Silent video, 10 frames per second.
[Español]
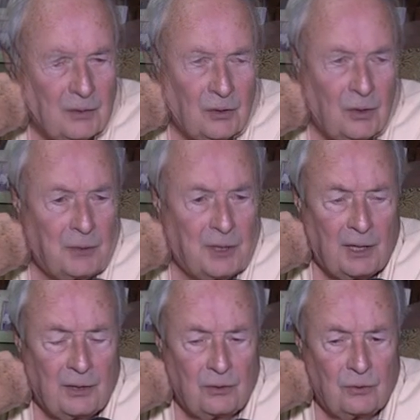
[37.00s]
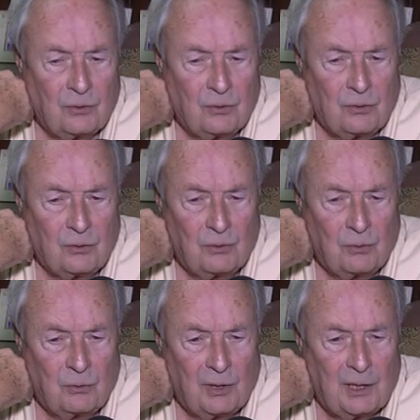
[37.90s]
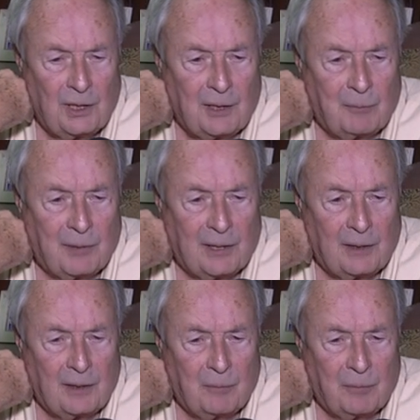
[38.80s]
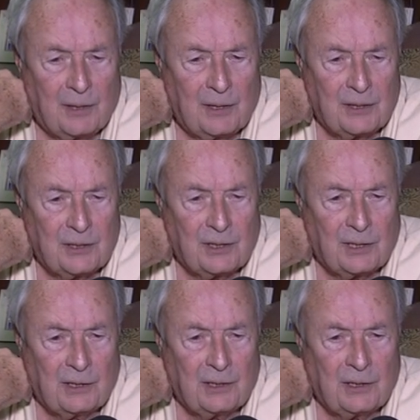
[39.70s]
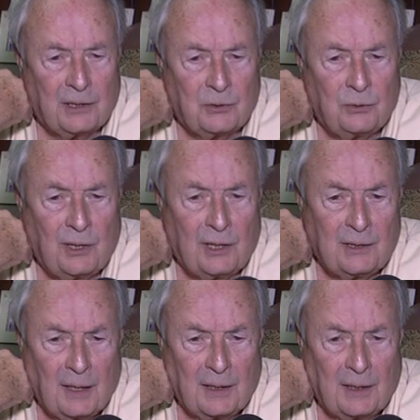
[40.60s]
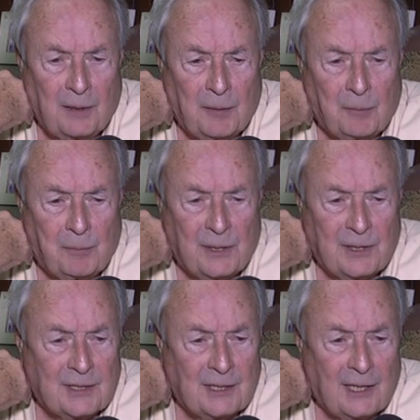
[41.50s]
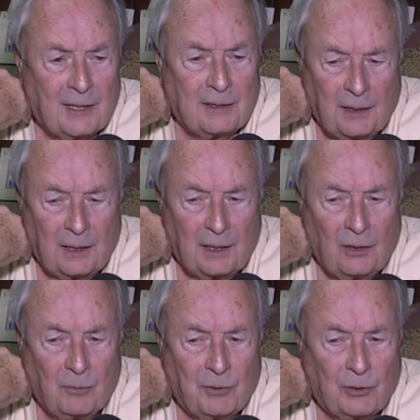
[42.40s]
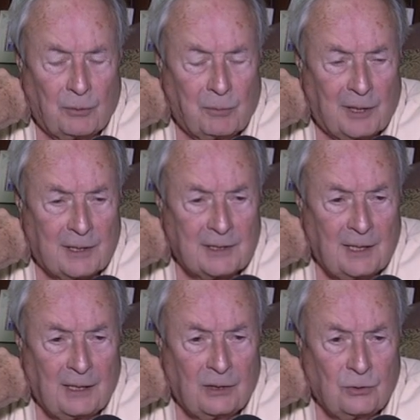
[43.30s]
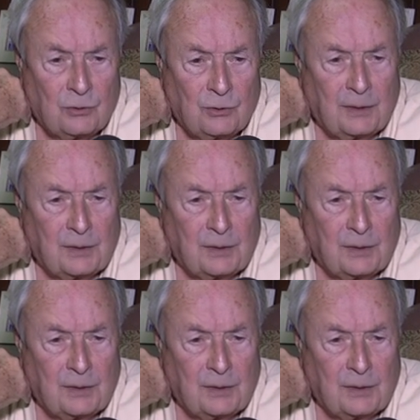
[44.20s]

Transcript: Todavía no, no hay nada para, para, decir de candidatura. Hay que pensar qué es lo mejor para Salto.